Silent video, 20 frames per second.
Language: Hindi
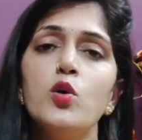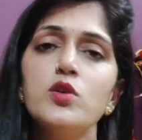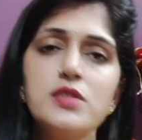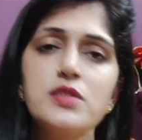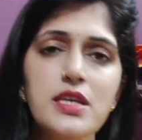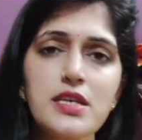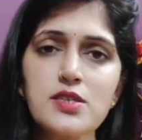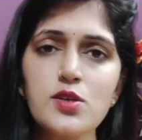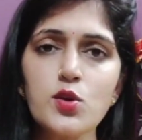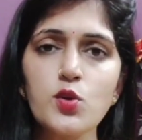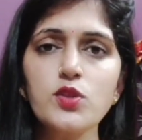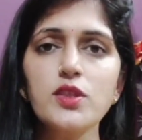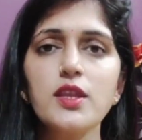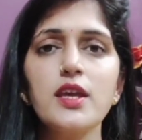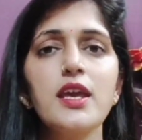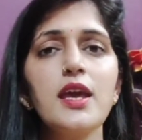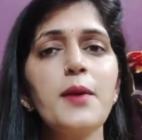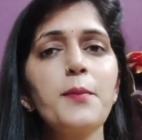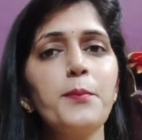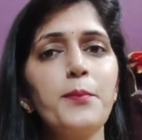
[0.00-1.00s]
उसकी जरूरत
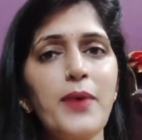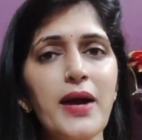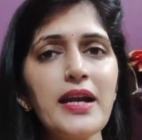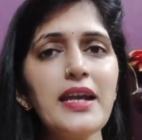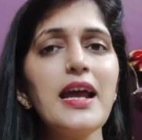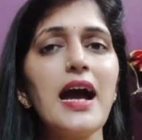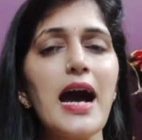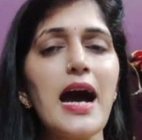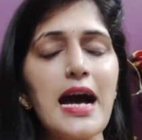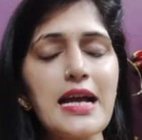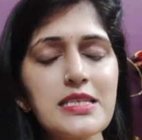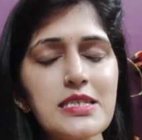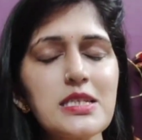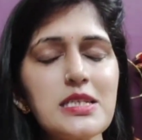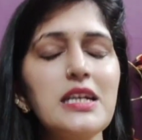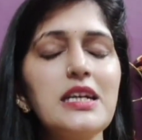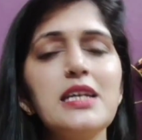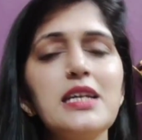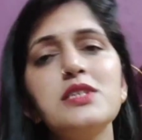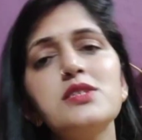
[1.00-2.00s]
नहीं है बट
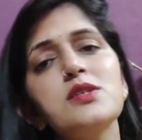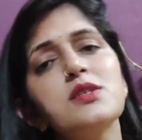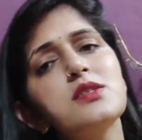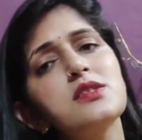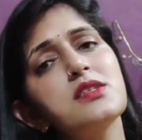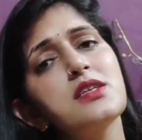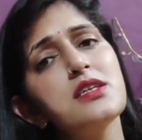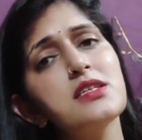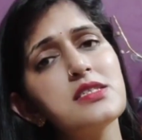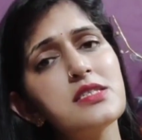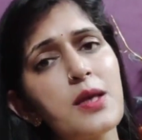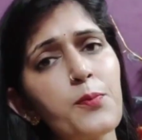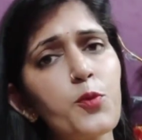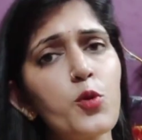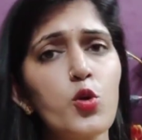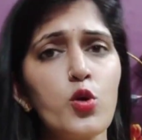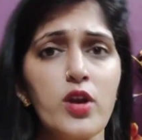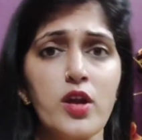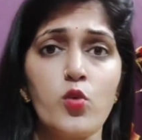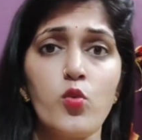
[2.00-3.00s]
अच्छे टीचर्स की
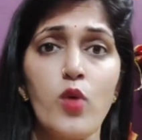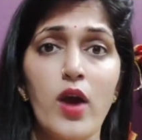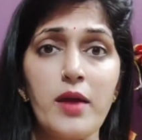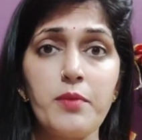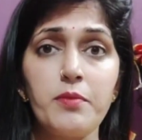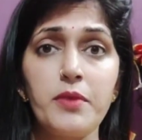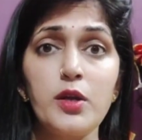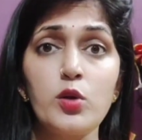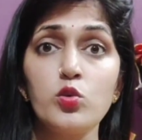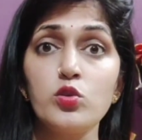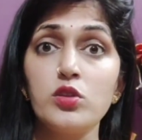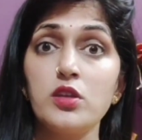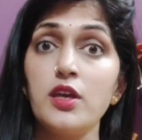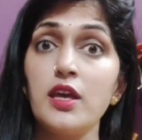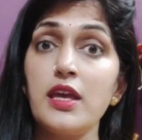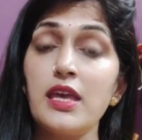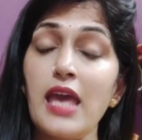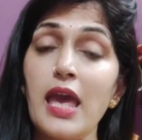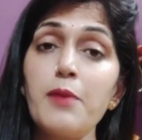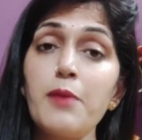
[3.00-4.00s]
सबको रिक्वायरमेंट होती
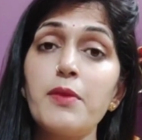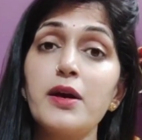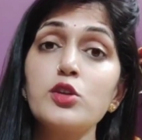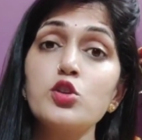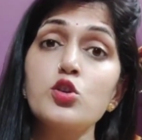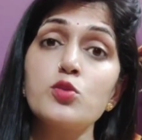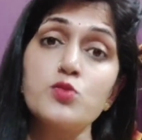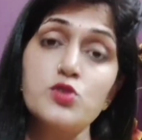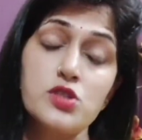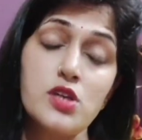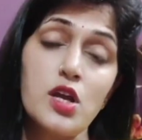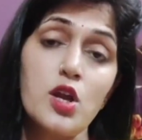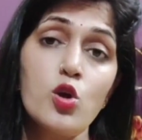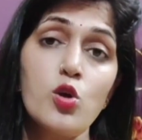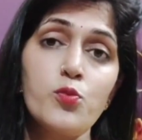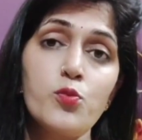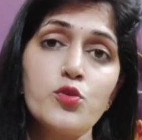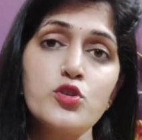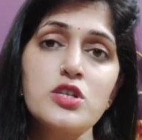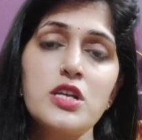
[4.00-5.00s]
है कई बार तो मुझसे ही
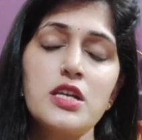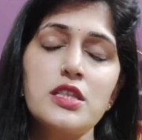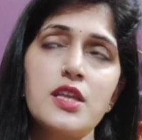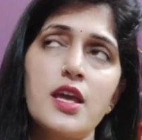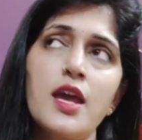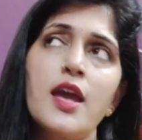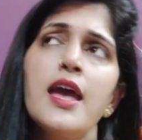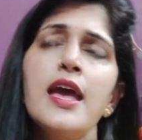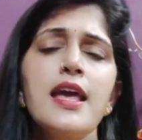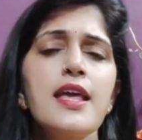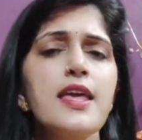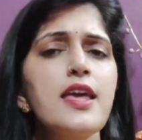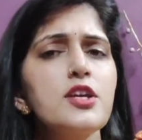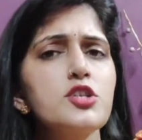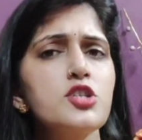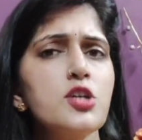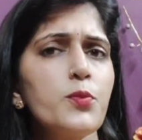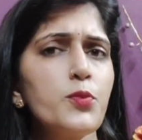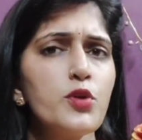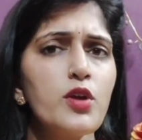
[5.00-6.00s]
लोग पूछ लेते हैं कि
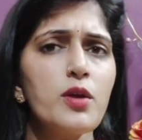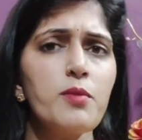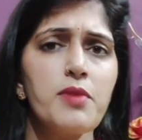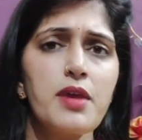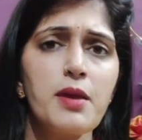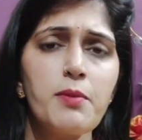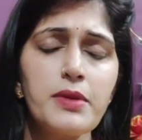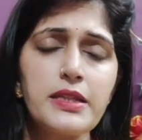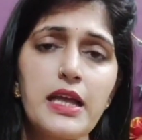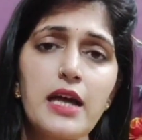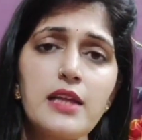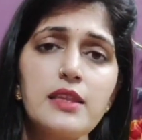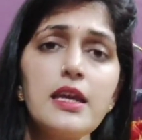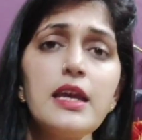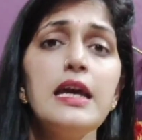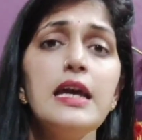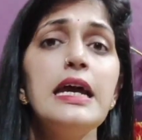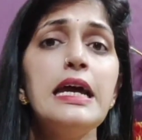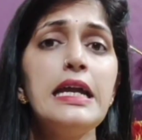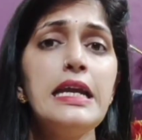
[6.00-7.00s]
अच्छा पूनम ये बता
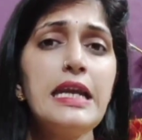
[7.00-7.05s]
दे